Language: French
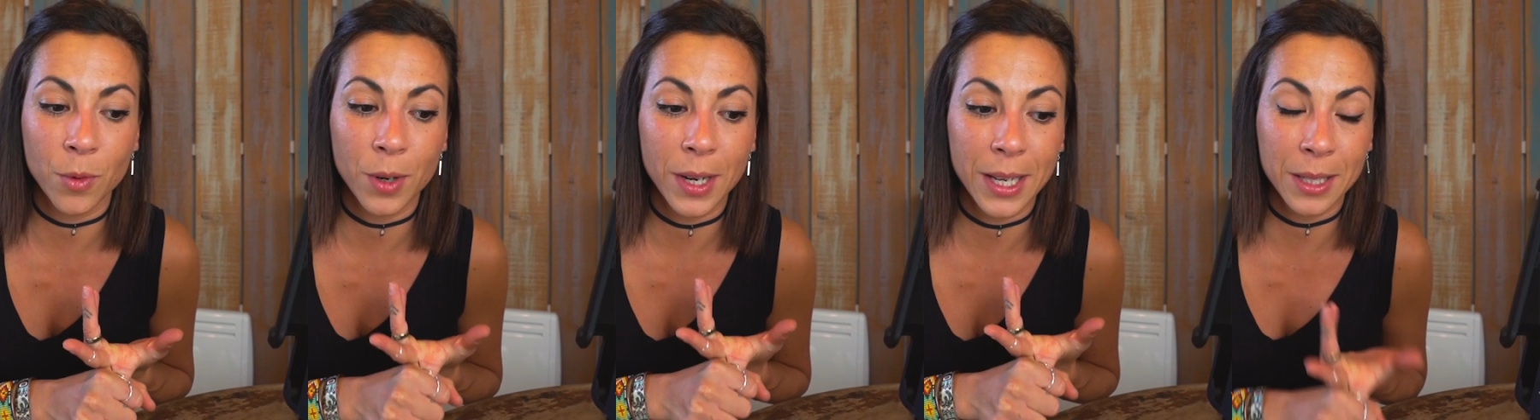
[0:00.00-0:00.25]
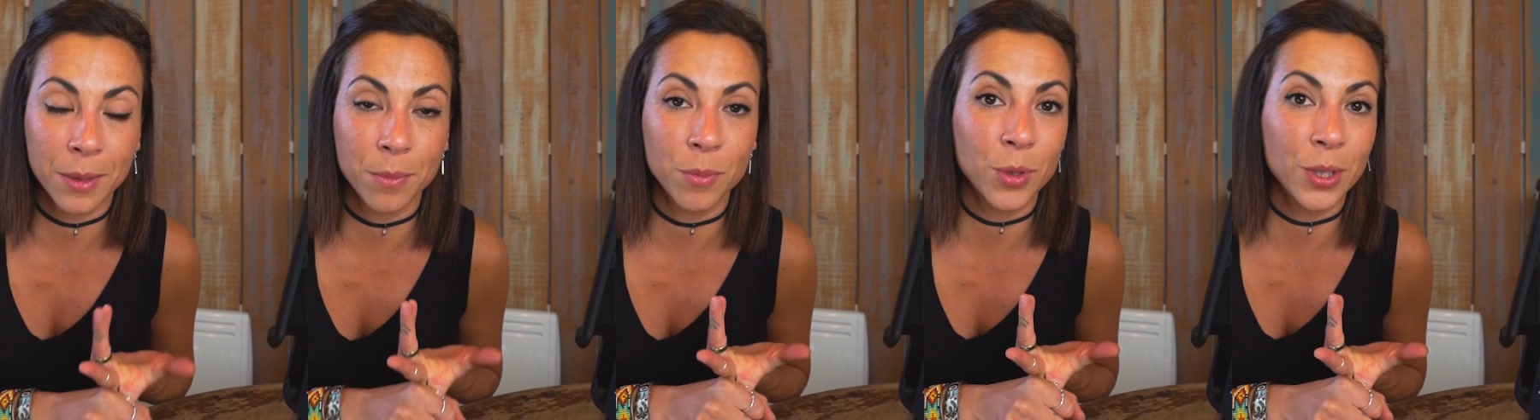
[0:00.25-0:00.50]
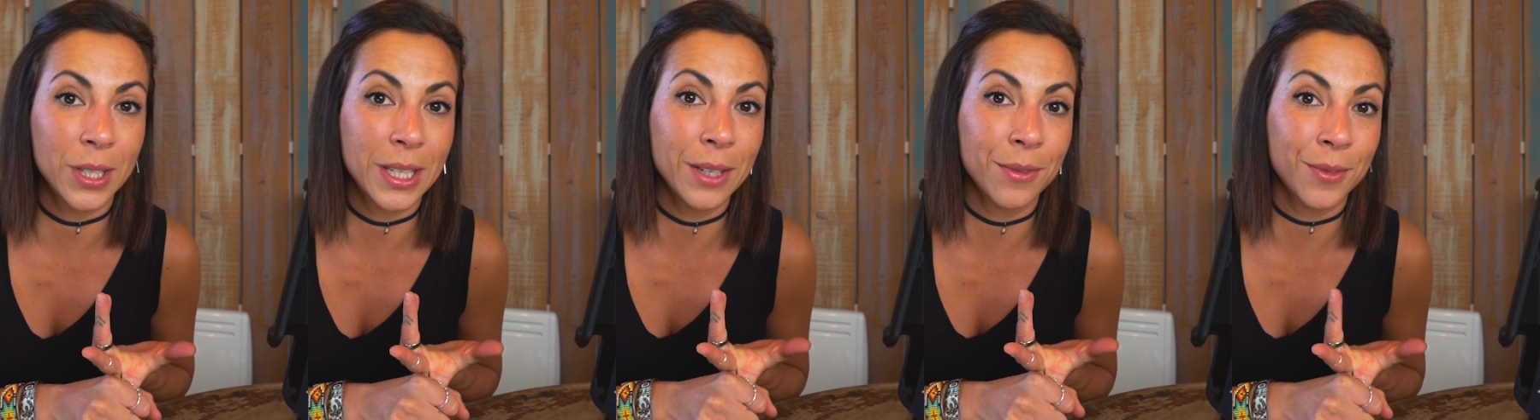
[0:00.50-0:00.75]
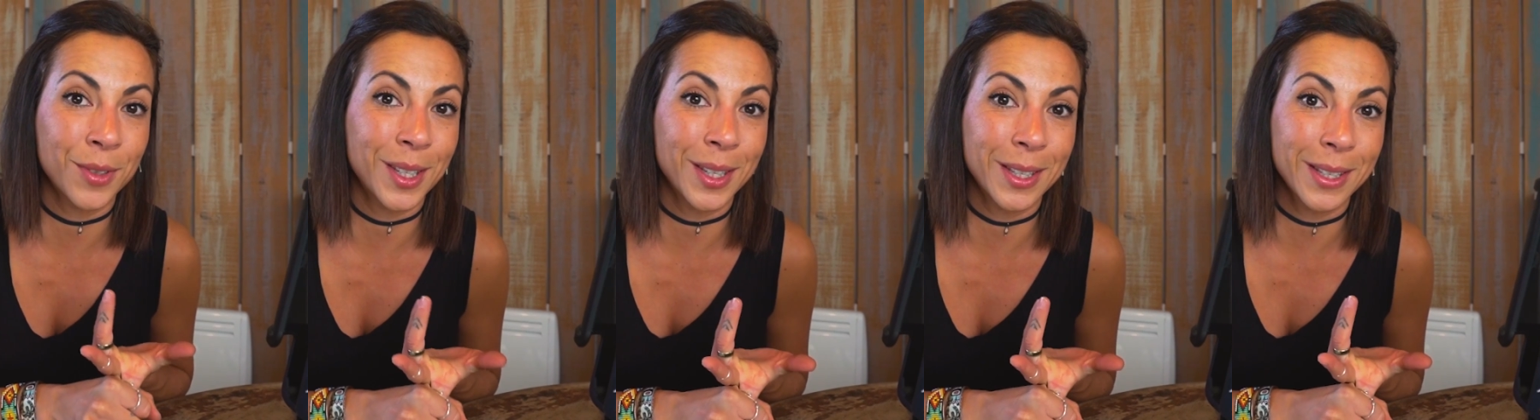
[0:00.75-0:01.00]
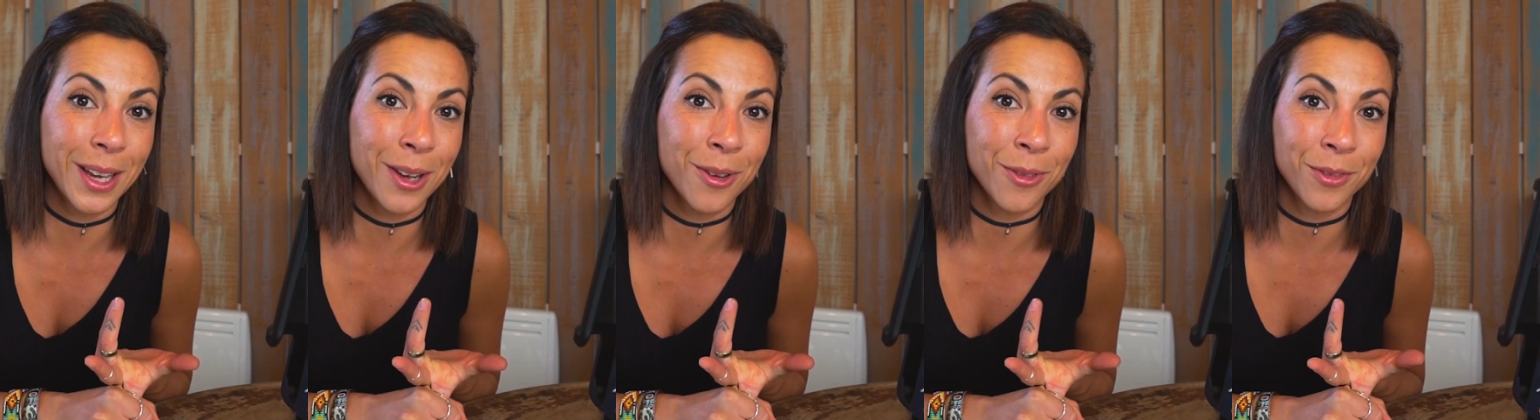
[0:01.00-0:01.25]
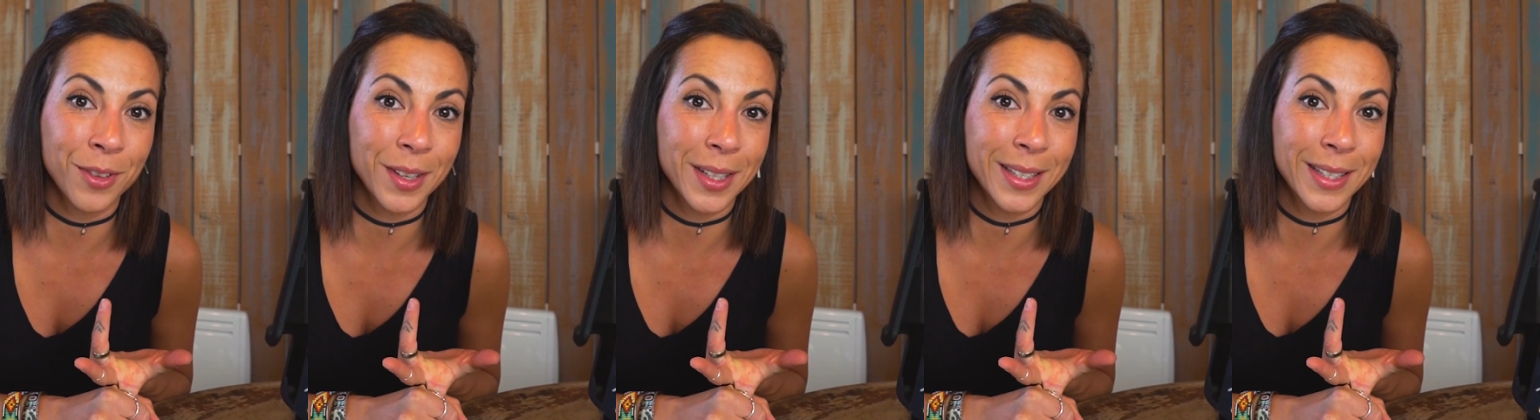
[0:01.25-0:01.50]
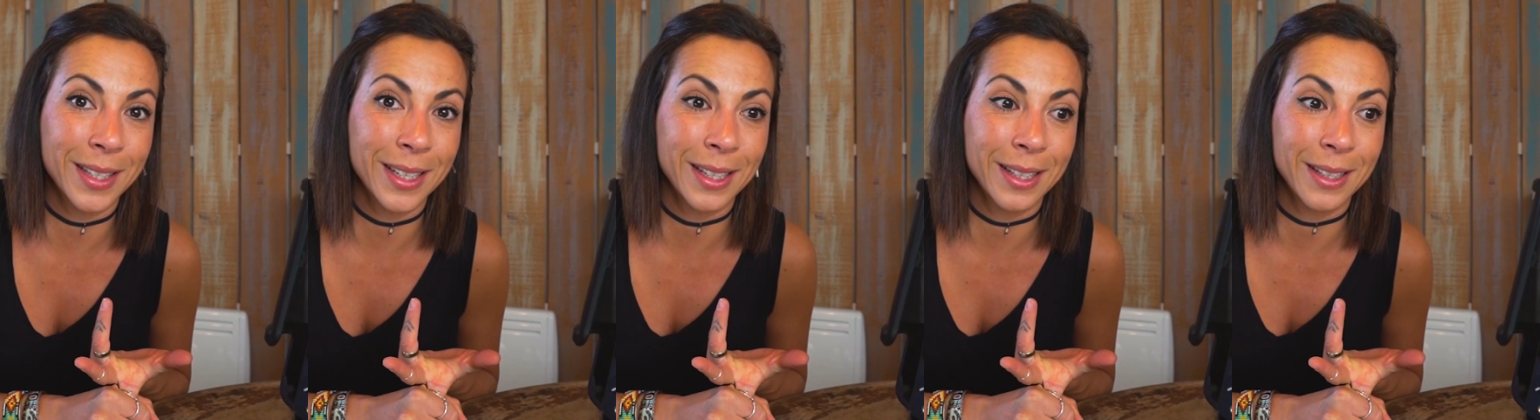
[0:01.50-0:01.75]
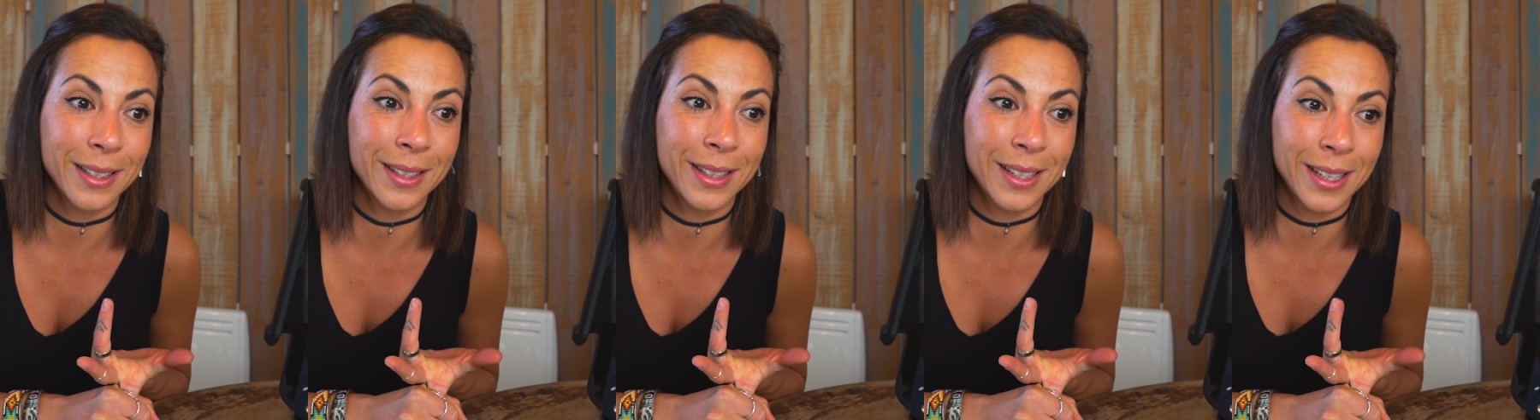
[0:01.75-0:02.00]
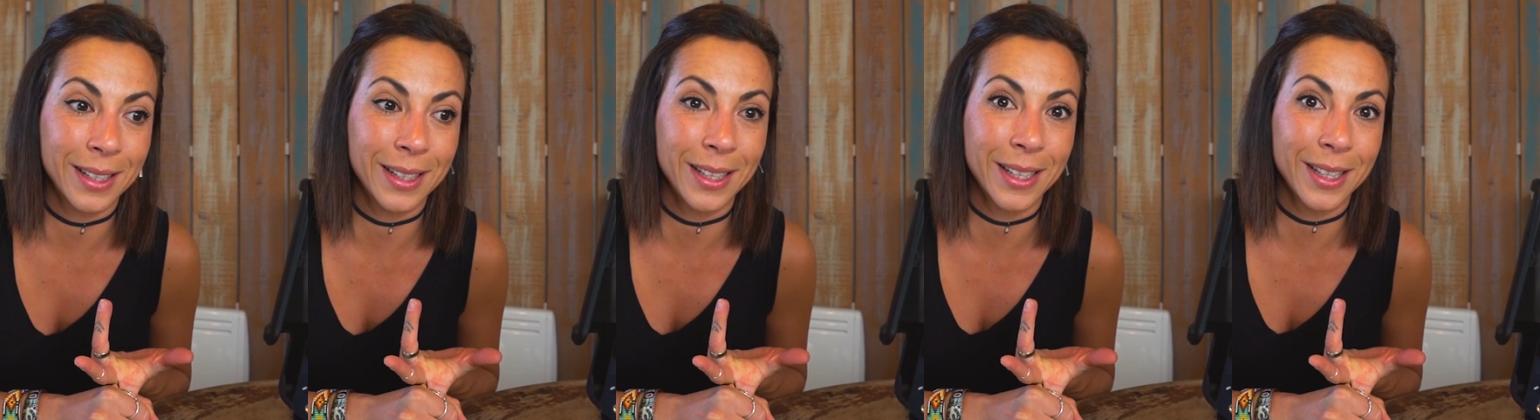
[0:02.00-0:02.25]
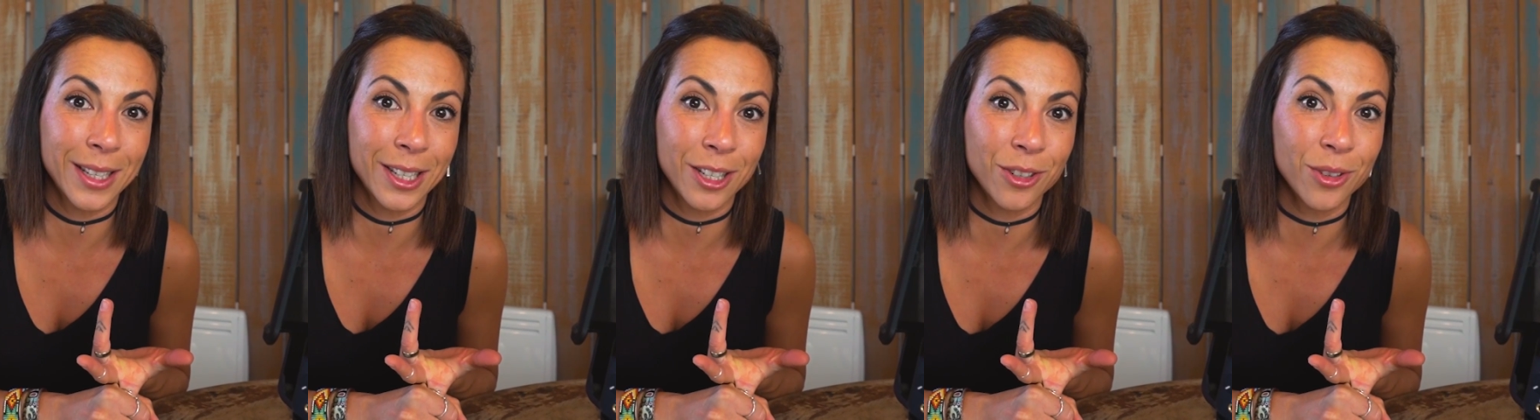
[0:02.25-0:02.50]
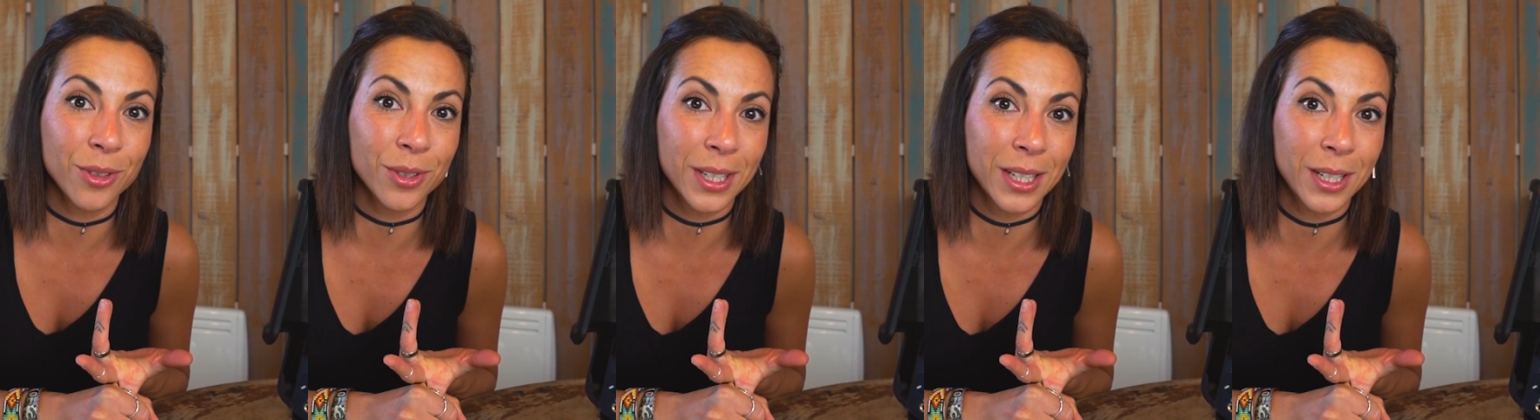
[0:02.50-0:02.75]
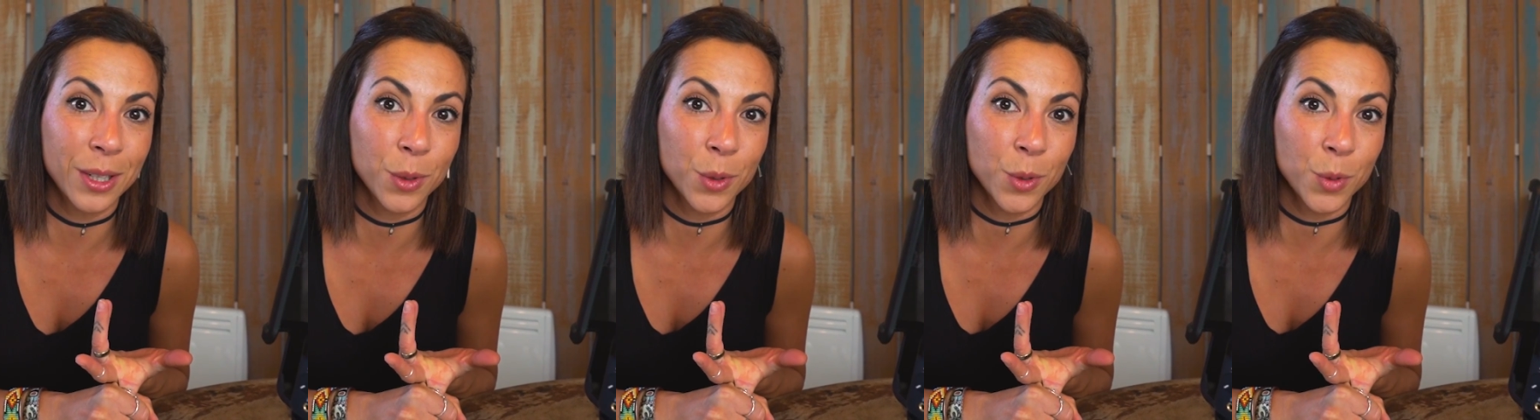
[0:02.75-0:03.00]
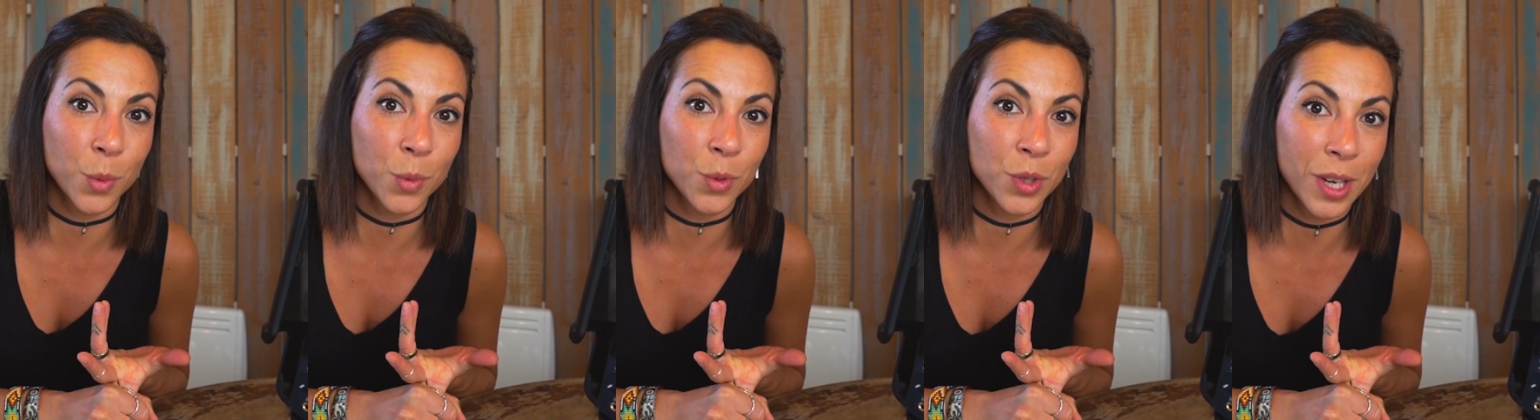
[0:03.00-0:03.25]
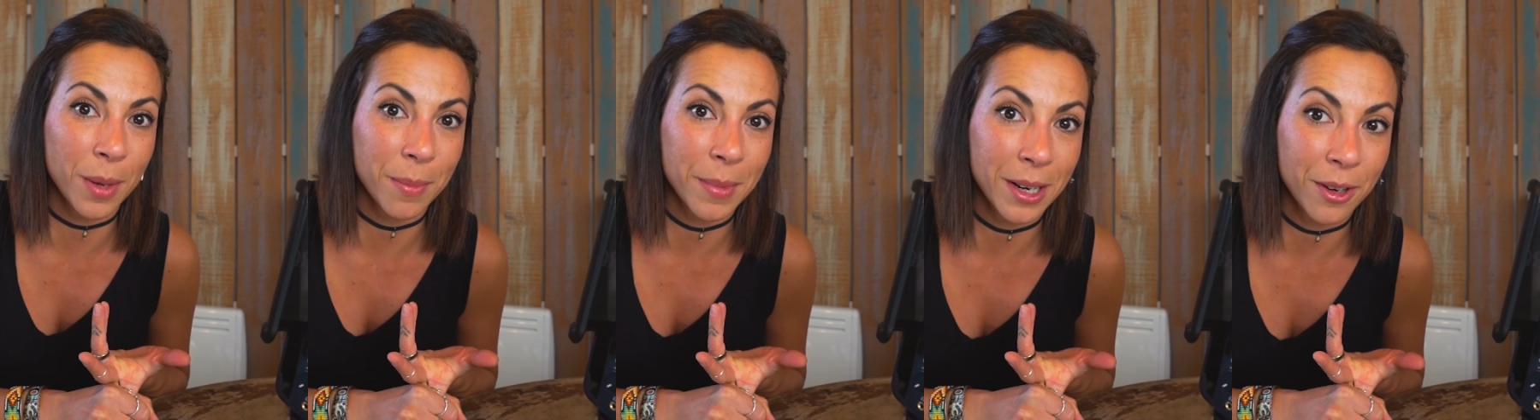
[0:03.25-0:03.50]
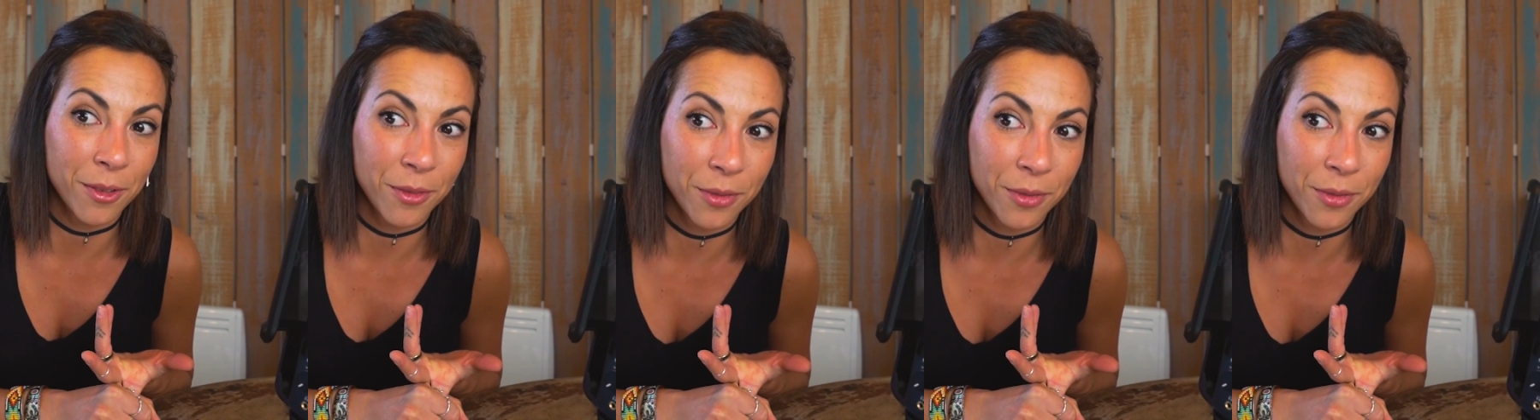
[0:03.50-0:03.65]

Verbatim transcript: leitmotiv, c'est ça en fait, c'est d'aider des gens qui oseront jamais le